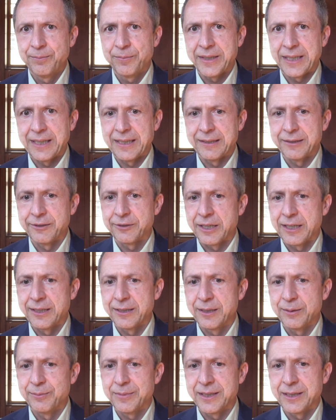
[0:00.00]
da ist
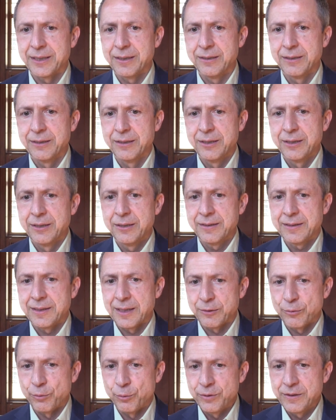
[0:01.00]
allgemein sehr
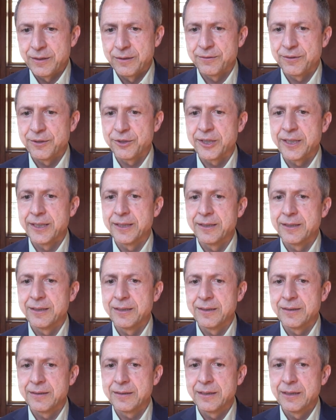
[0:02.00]
großes
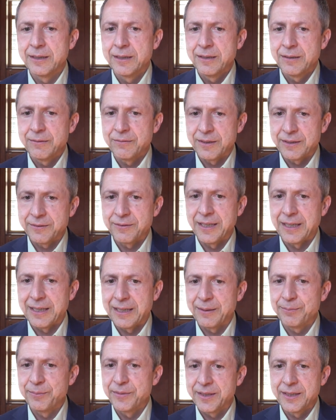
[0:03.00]
Verständnis. Was wir
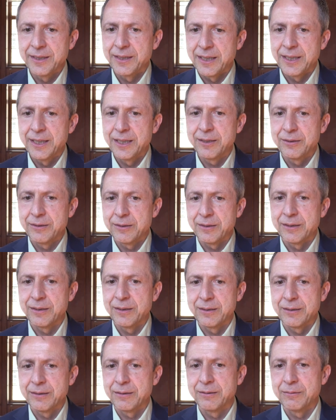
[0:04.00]
haben, sind
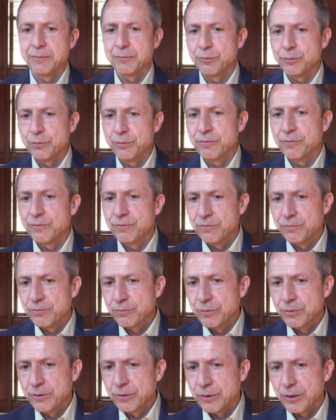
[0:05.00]
eher äh,
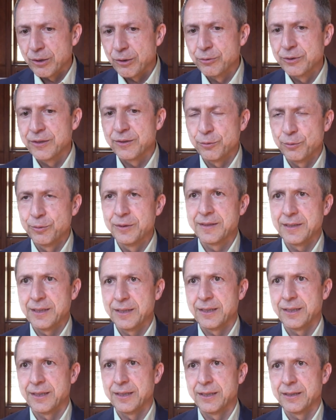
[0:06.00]
aus
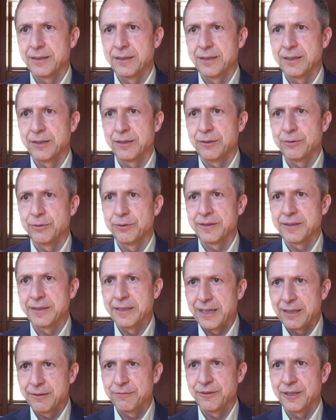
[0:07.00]
Unsicherheiten heraus
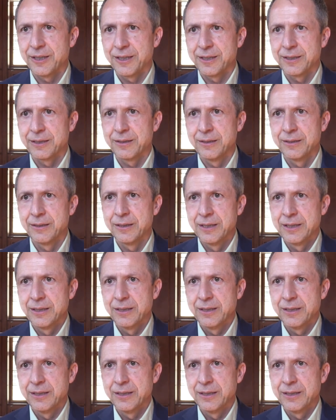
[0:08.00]
nachfragen,